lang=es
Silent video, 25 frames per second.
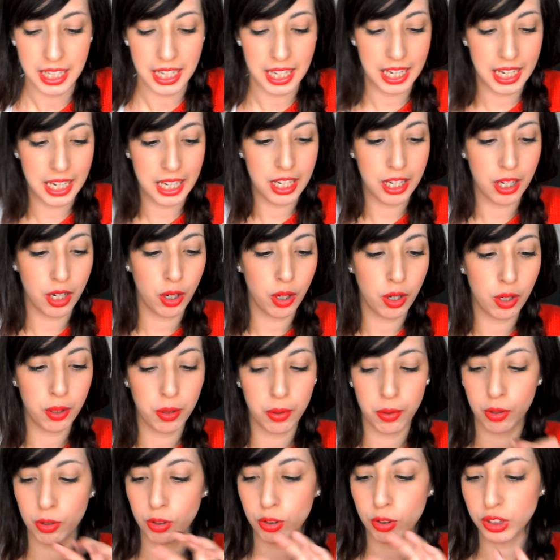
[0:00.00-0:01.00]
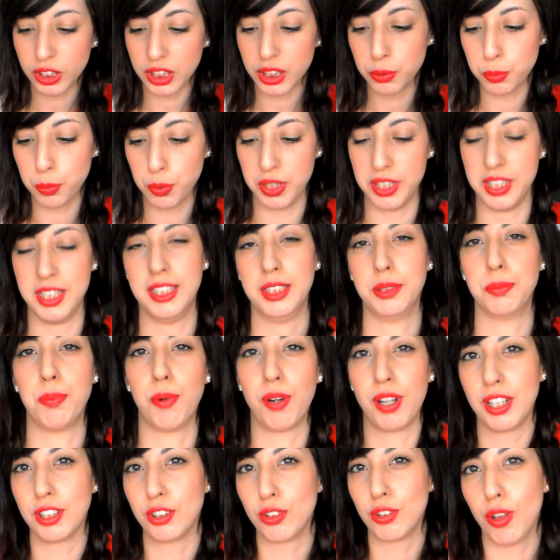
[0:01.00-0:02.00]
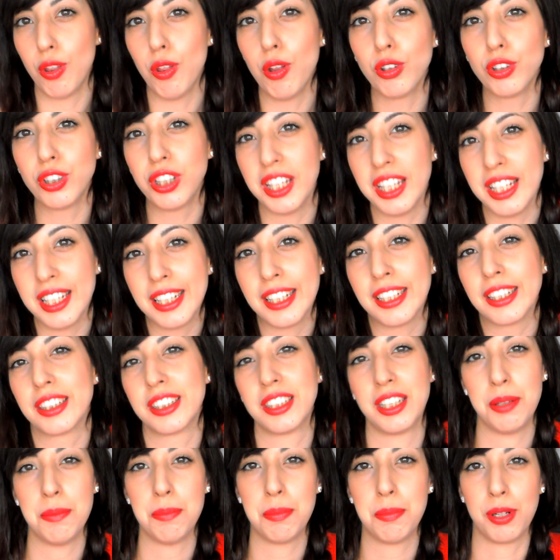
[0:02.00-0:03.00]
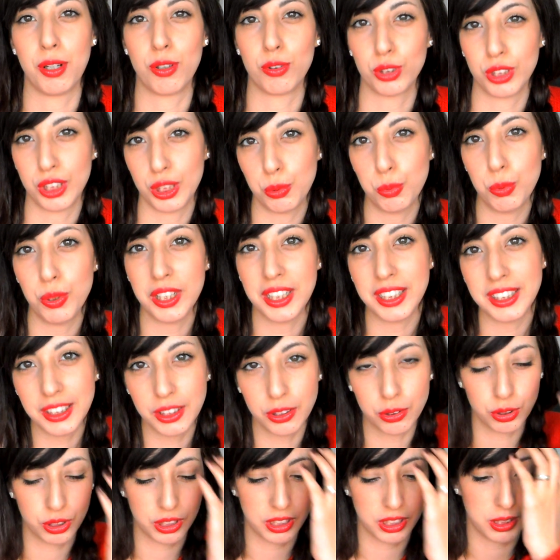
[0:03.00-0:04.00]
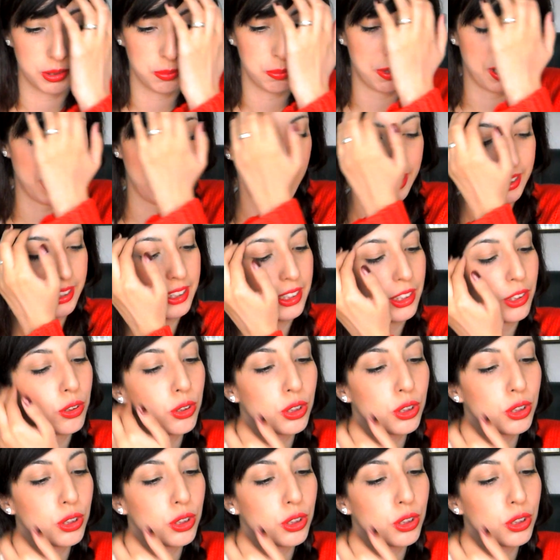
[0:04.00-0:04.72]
Eh, cosas buenas, porque todo tiene siempre cosas buenas y cosas malas.